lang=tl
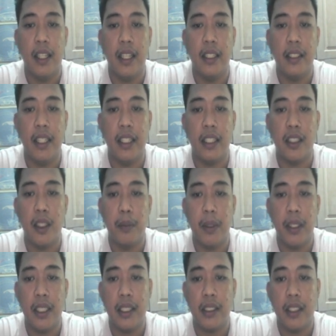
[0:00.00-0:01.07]
And then at the
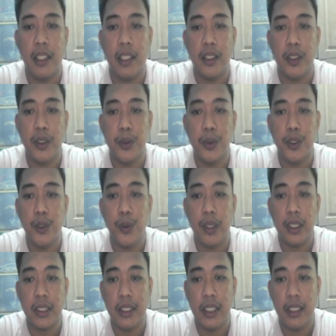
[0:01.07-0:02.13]
market rate, use
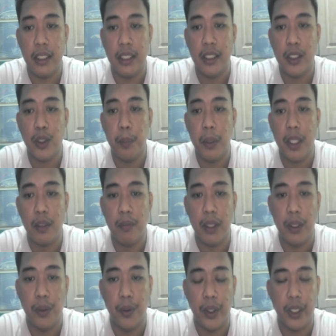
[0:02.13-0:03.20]
USDT to make
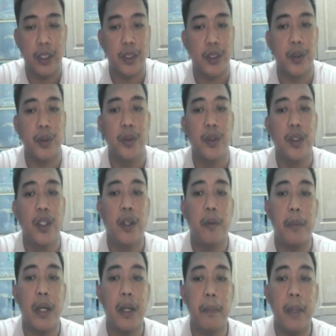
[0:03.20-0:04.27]
Bitcoin. So,
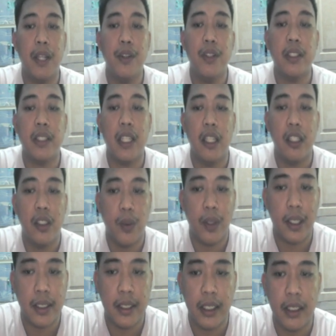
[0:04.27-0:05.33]
pag meron na tayong
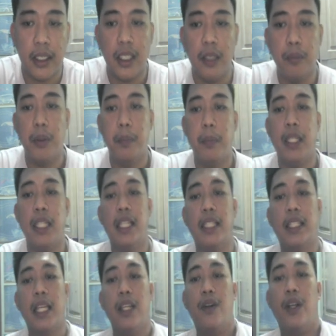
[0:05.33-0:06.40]
USDT, bibili
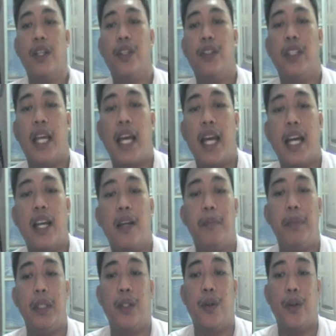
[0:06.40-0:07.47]
na tayo ngayon ng
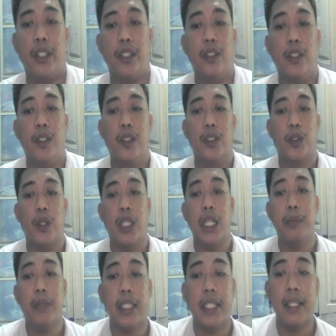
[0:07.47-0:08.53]
Bitcoin. So
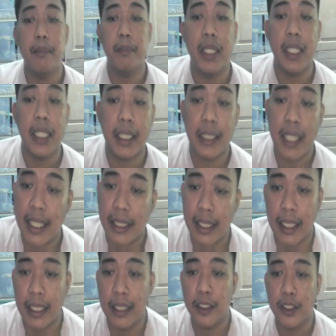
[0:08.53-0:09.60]
alam na naman na
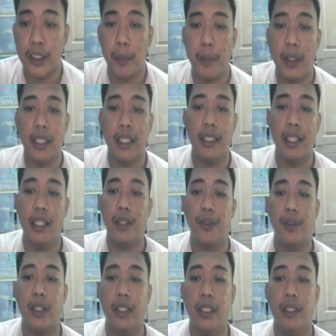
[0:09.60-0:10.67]
natin sa mga
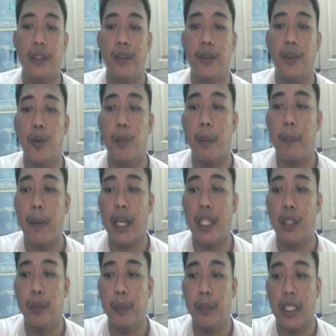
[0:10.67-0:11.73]
naglalaro na dito kung
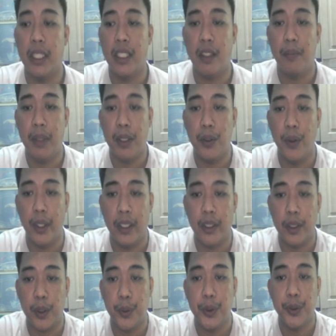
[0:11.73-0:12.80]
paano bumili ng
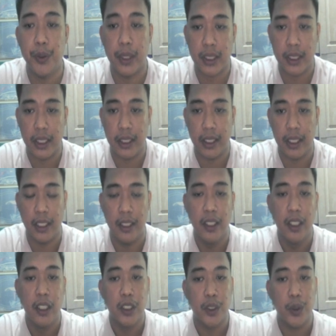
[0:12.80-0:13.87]
Bitcoin through USDT.
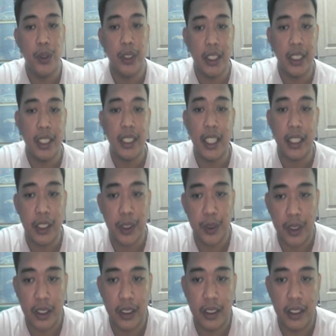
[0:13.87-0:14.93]
So hindi na natin
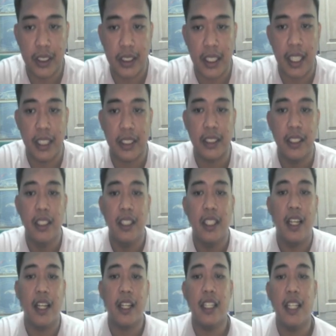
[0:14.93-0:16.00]
yun i-discuss.
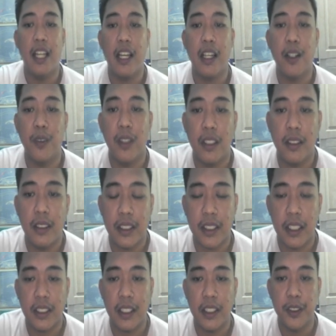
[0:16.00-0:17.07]
Ang kailangan ko lang
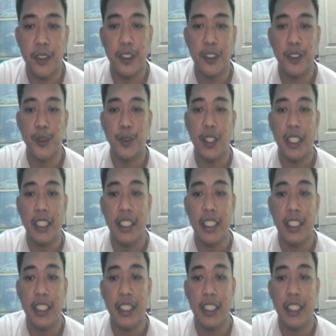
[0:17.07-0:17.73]
i-discuss sa inyo is yung